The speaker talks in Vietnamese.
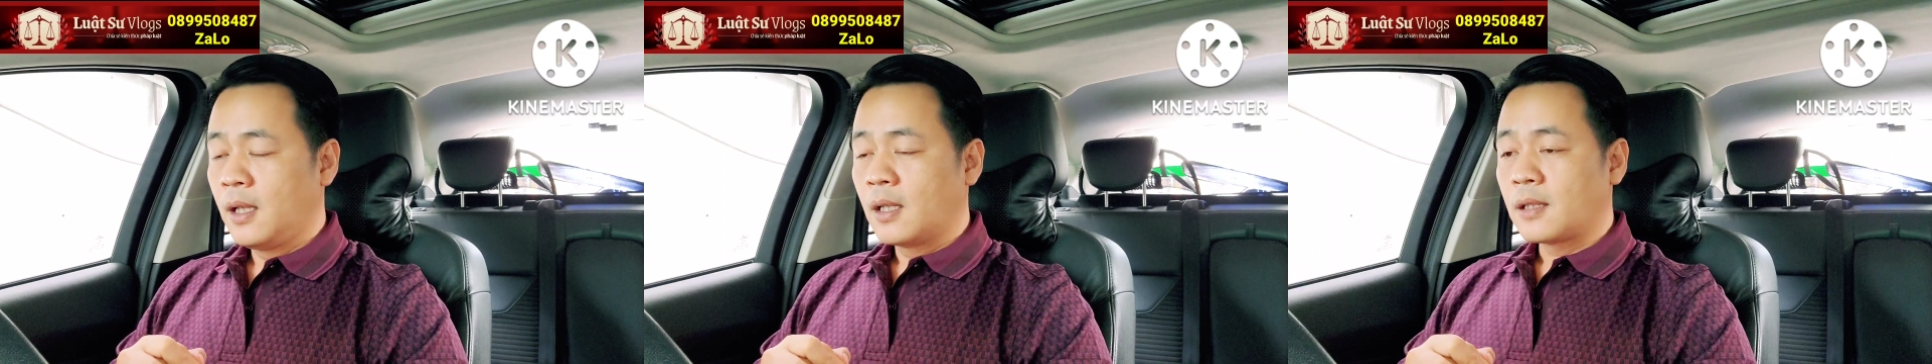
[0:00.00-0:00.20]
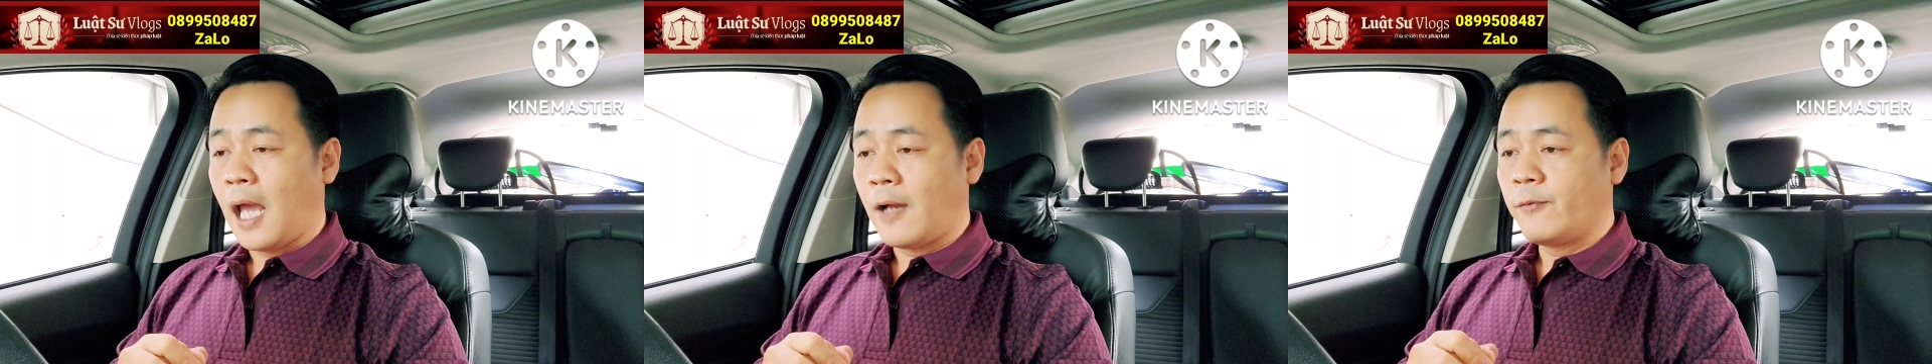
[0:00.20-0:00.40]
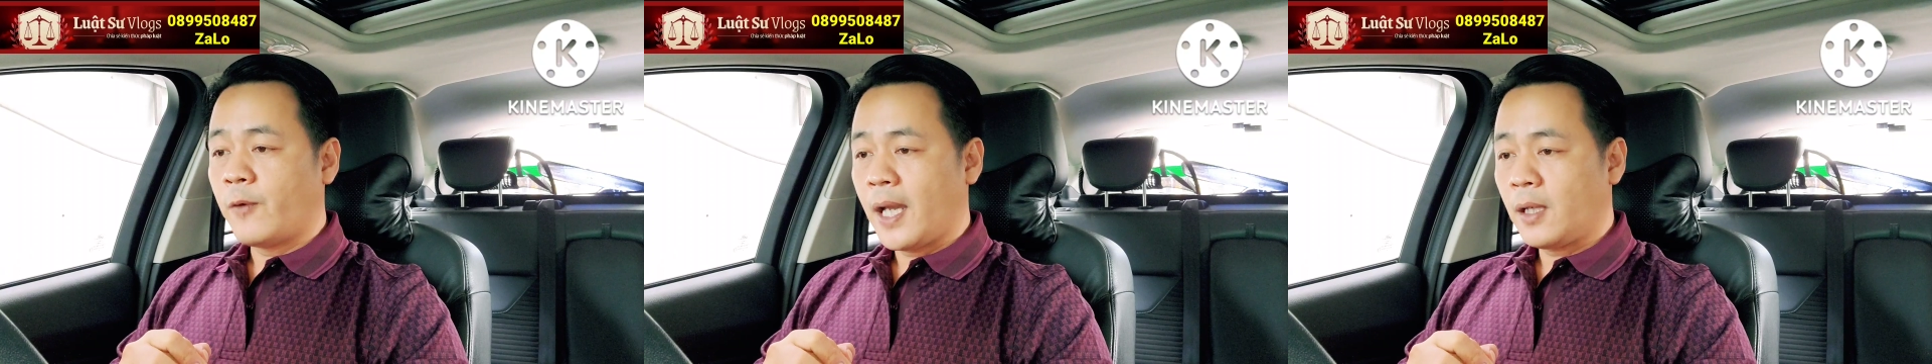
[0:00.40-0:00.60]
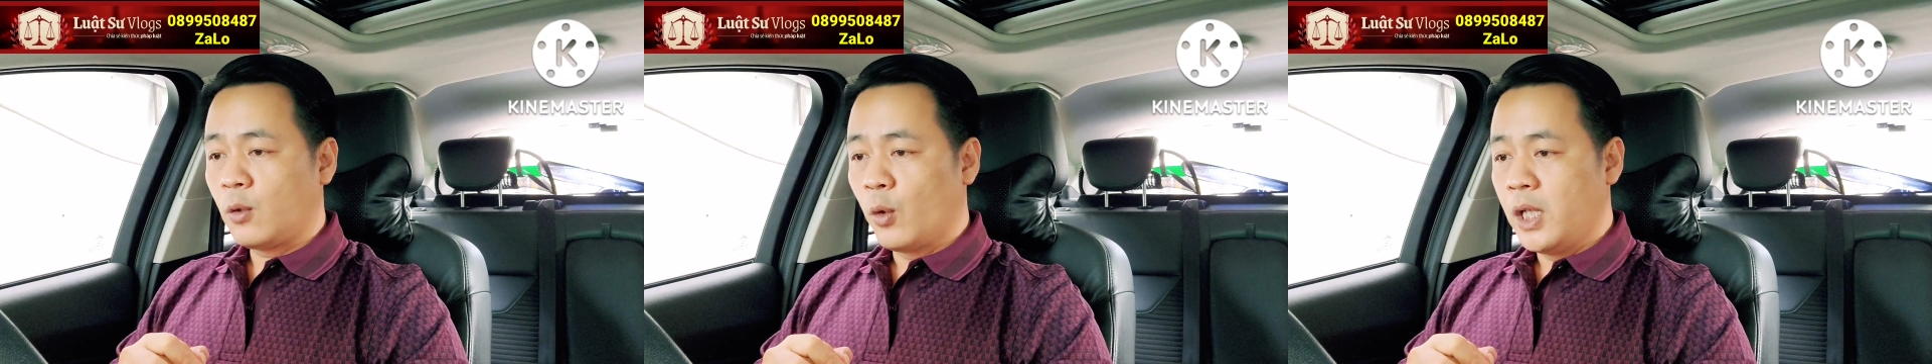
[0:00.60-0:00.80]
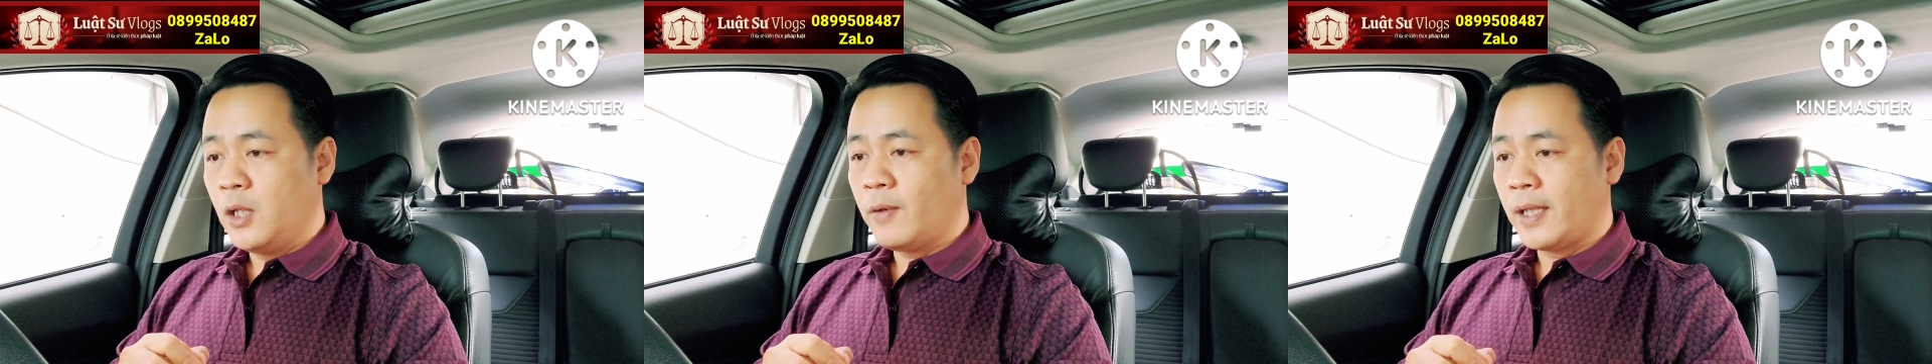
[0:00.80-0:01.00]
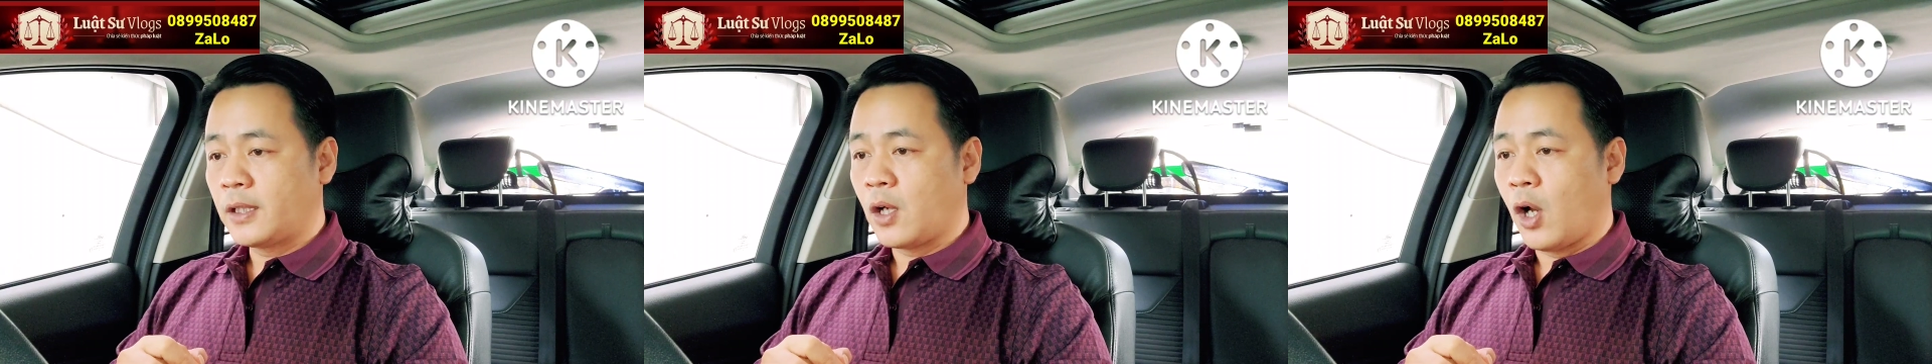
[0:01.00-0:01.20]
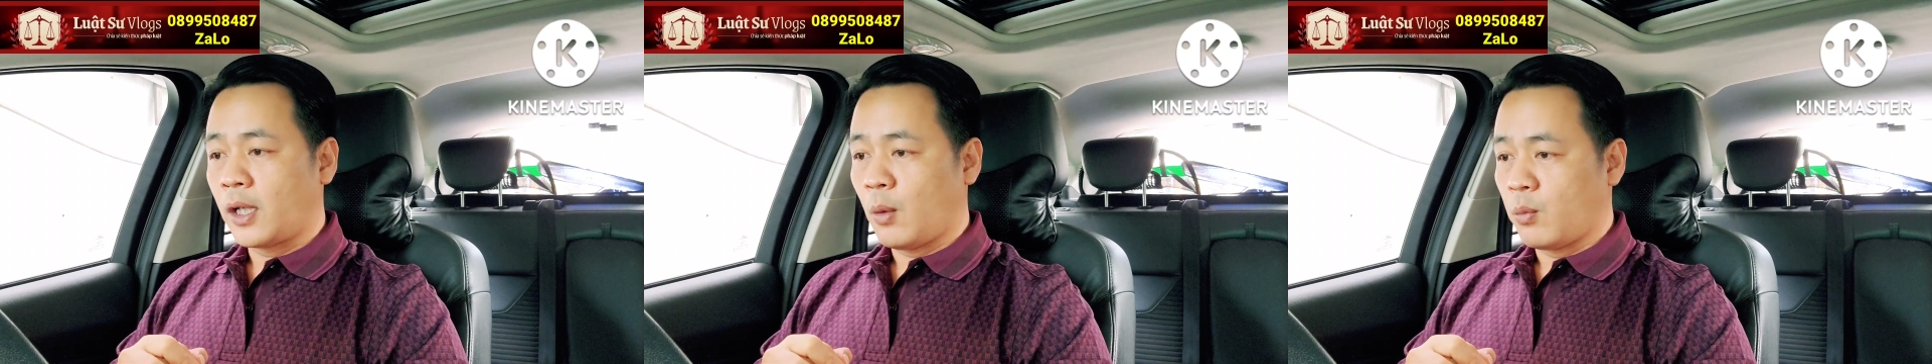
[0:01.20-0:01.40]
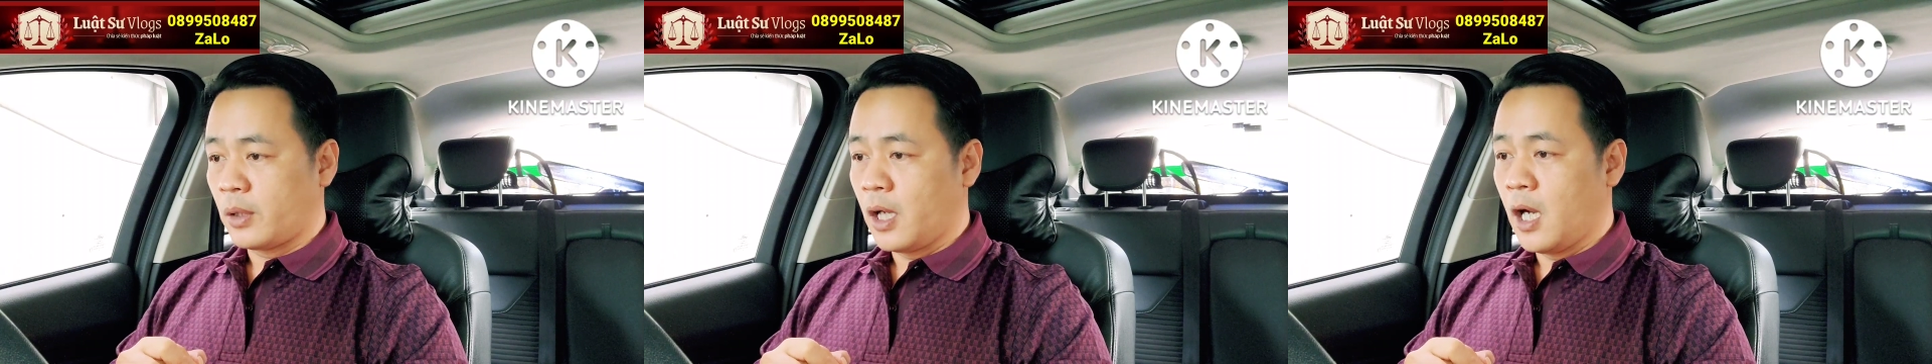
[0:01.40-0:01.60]
đã phát huy vai trò
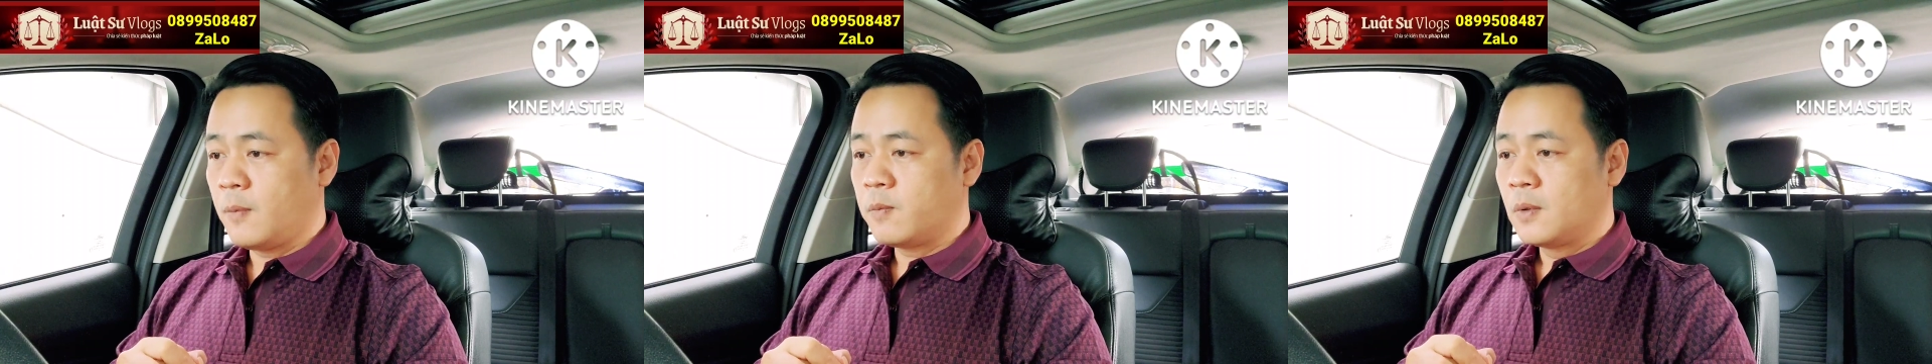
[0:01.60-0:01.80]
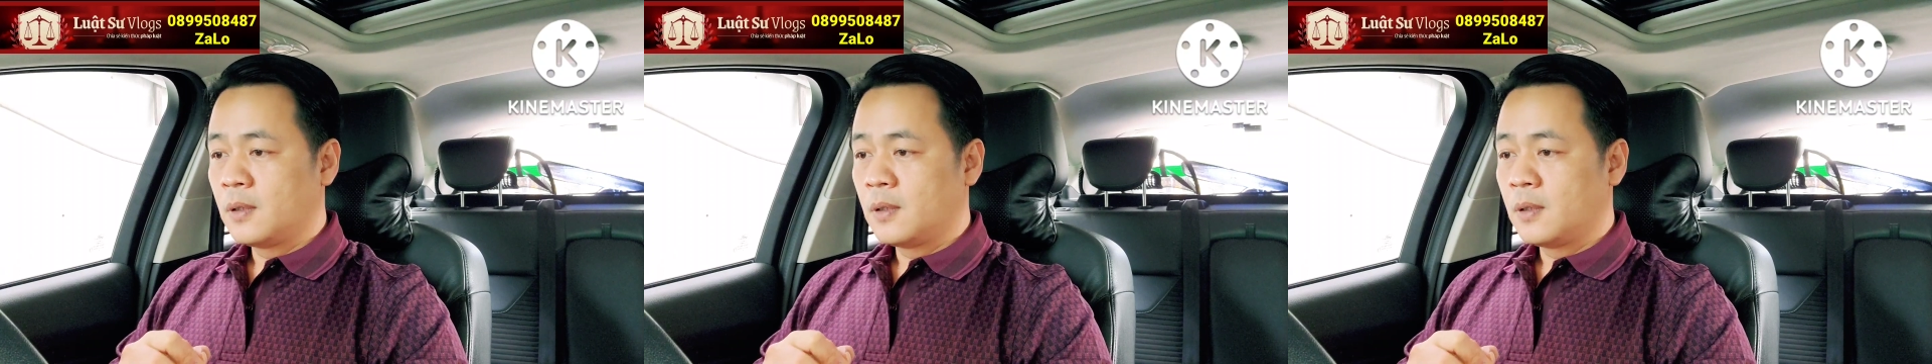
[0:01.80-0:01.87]
nòng cốt,